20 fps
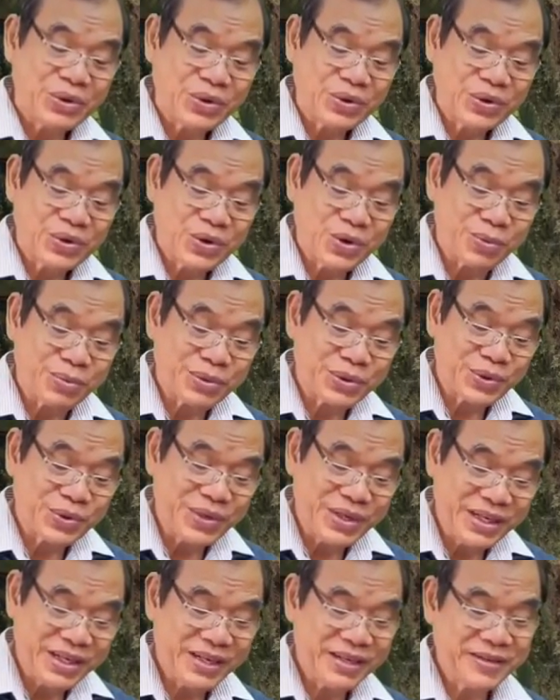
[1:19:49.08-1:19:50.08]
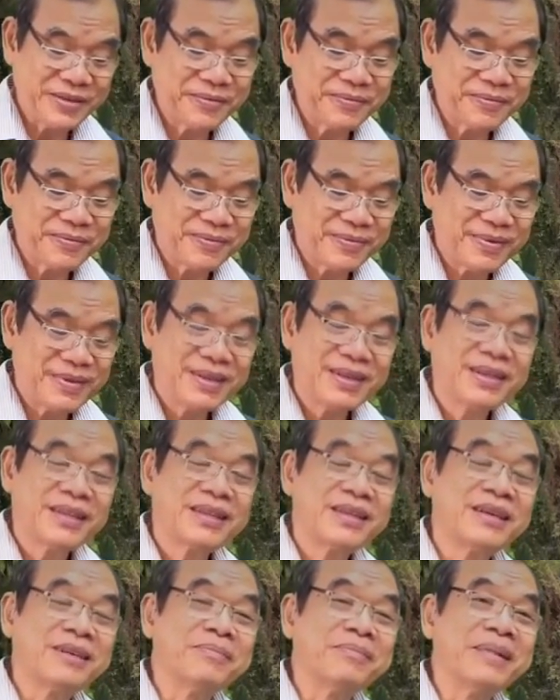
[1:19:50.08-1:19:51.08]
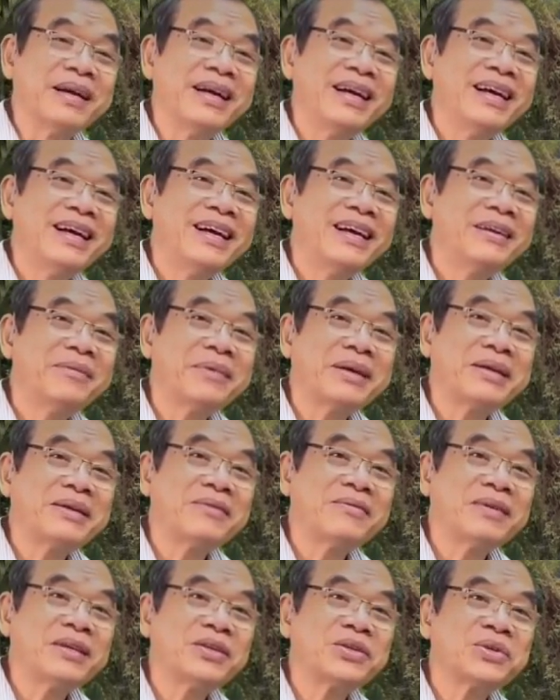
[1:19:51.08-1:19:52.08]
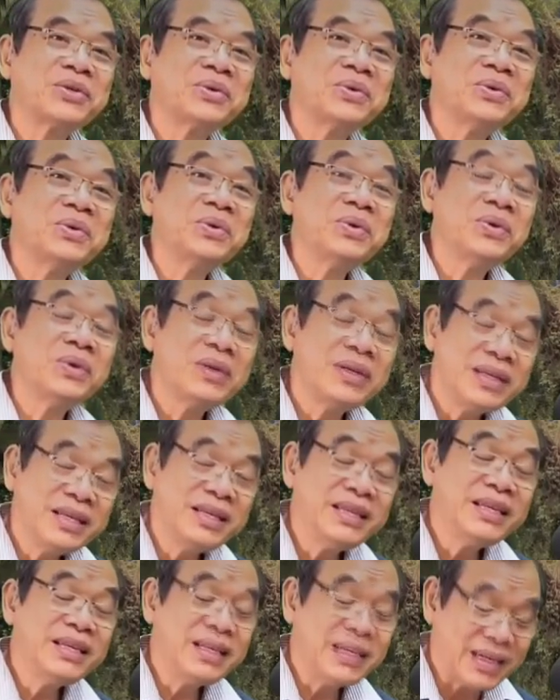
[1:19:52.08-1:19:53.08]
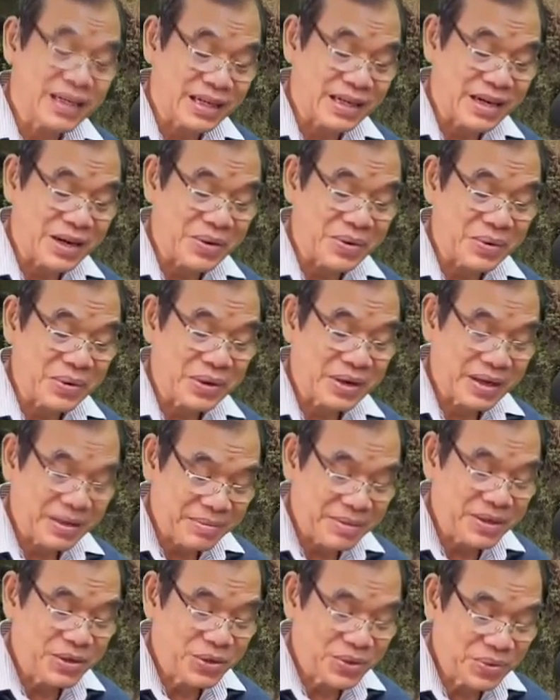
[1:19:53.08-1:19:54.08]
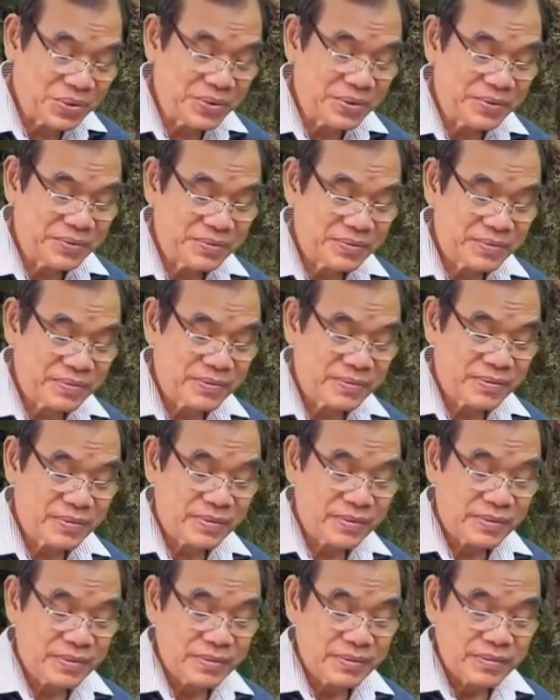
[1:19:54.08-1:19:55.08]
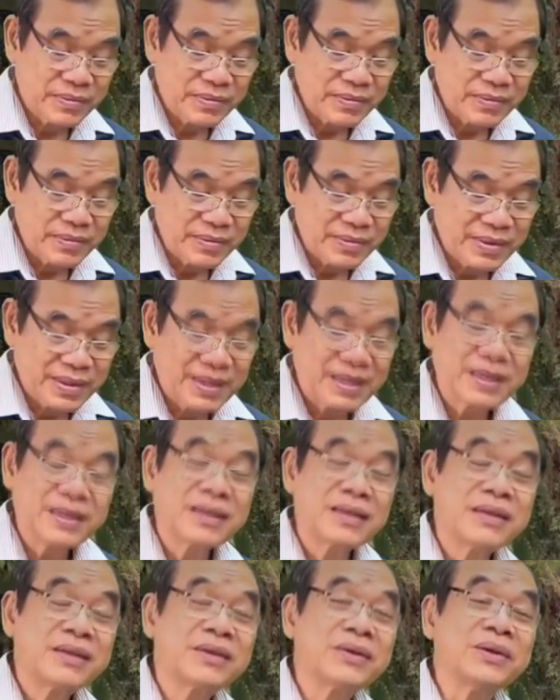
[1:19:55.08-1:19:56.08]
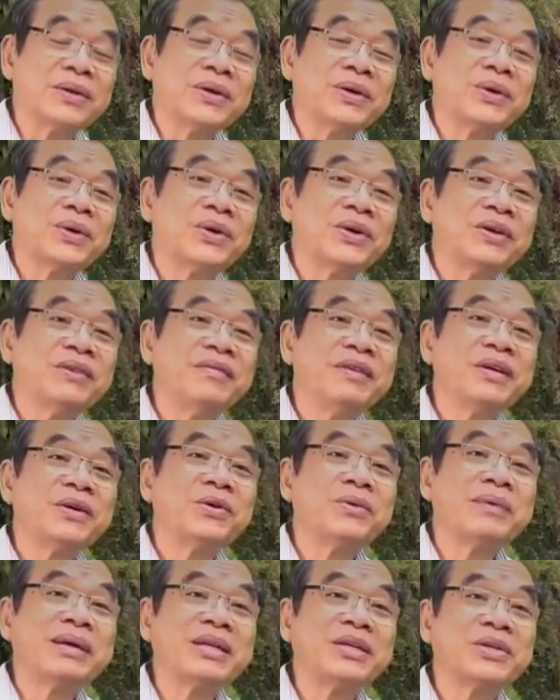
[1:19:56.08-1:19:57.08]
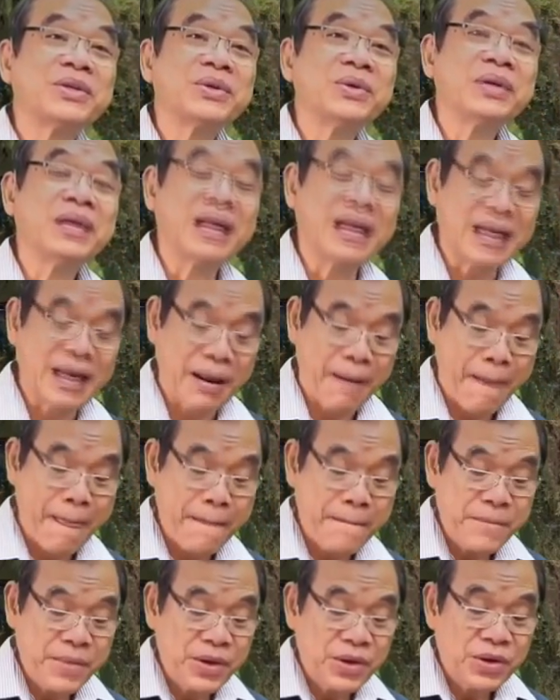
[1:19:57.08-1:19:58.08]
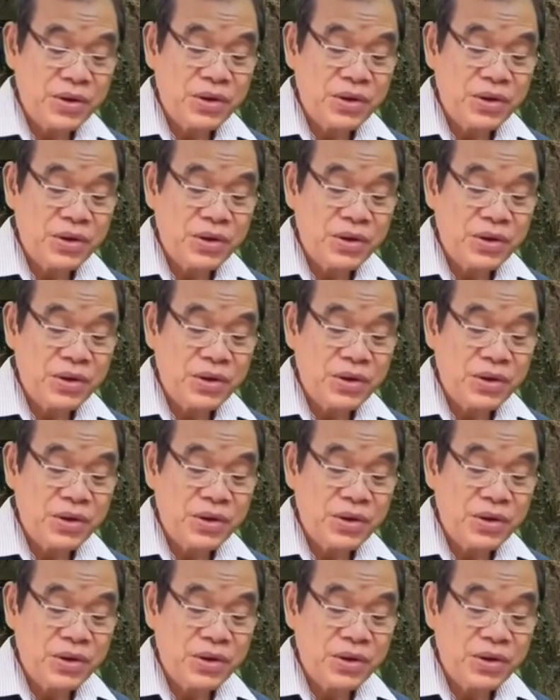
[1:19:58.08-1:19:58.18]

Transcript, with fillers: Sở dĩ được nhiều người biết đến là bởi vì ông không phải là người ăn xin bình thường, mà là một người ăn xin triệu phú.